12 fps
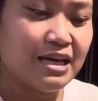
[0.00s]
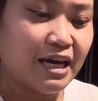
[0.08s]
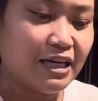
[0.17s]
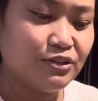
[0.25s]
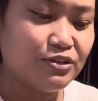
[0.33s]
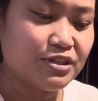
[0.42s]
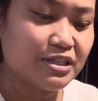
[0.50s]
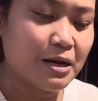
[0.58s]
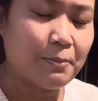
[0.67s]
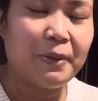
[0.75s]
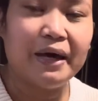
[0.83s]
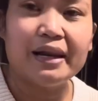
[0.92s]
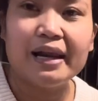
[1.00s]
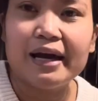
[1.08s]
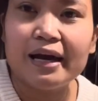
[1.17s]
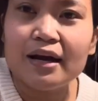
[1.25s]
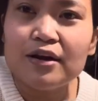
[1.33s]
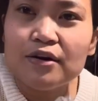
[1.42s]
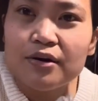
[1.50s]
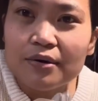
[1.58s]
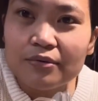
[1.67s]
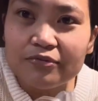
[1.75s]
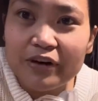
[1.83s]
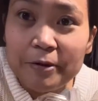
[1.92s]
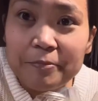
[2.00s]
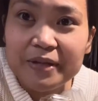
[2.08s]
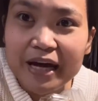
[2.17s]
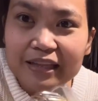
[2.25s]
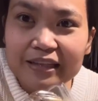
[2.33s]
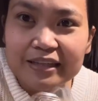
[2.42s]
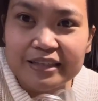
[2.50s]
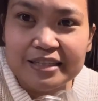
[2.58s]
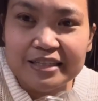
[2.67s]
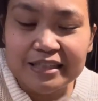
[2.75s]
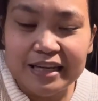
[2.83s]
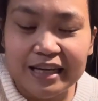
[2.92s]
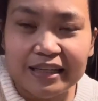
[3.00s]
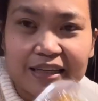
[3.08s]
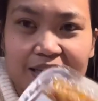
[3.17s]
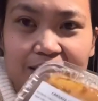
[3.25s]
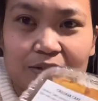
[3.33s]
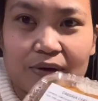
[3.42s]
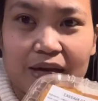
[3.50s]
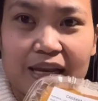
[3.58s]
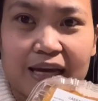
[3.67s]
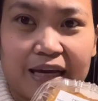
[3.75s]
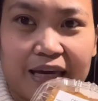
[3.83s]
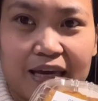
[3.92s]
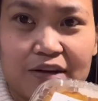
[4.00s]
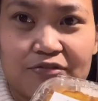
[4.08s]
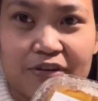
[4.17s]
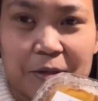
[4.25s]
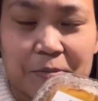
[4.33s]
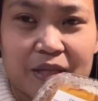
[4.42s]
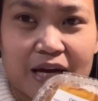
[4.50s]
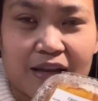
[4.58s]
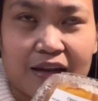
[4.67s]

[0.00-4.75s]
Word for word: Ano siya, parang $5 isa. Ganito kalaki, $5.